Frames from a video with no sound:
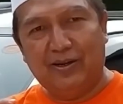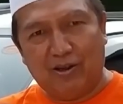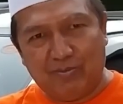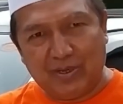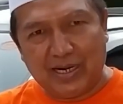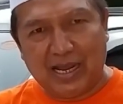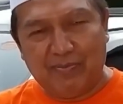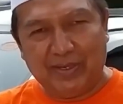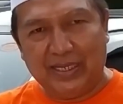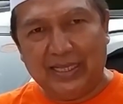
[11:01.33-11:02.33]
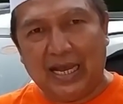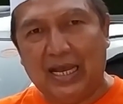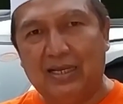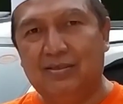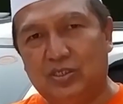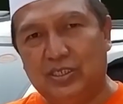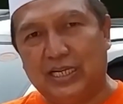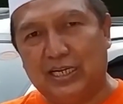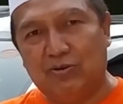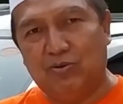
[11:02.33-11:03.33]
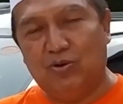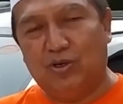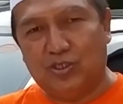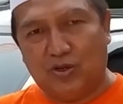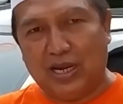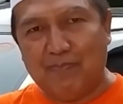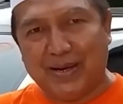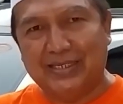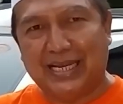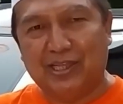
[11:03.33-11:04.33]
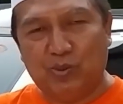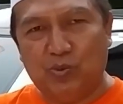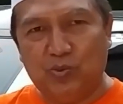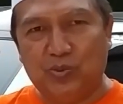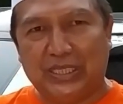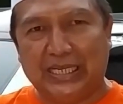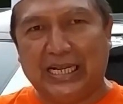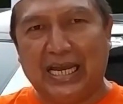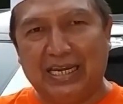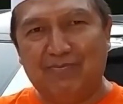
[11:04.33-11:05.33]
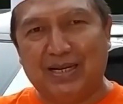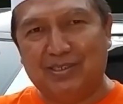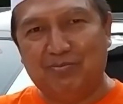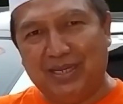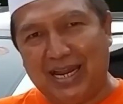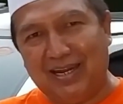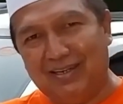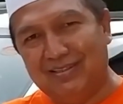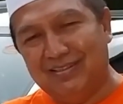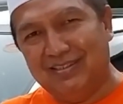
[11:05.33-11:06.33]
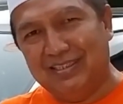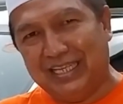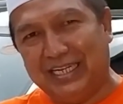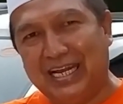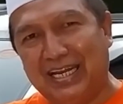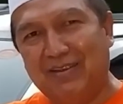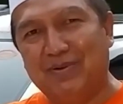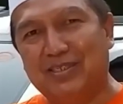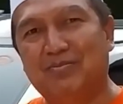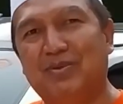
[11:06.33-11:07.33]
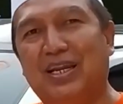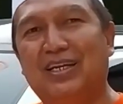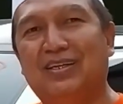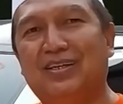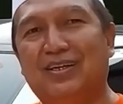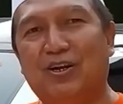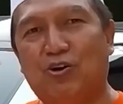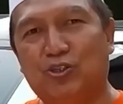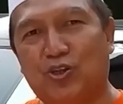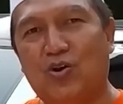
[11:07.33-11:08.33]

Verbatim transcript: nomor HP kita dicatat dulu 081 359 359 069